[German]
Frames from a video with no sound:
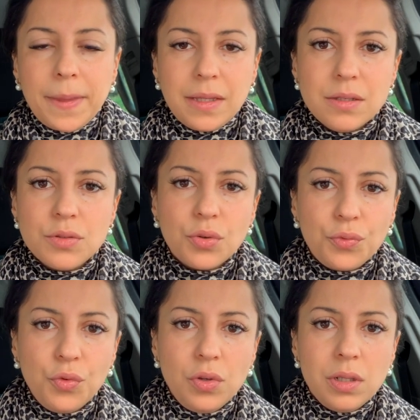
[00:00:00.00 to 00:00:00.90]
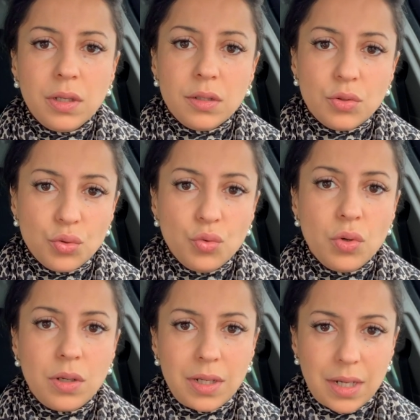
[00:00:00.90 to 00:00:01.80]
Dieses Gefühl
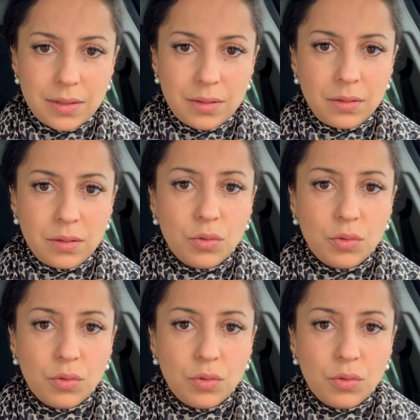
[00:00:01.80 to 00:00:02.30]
zulassen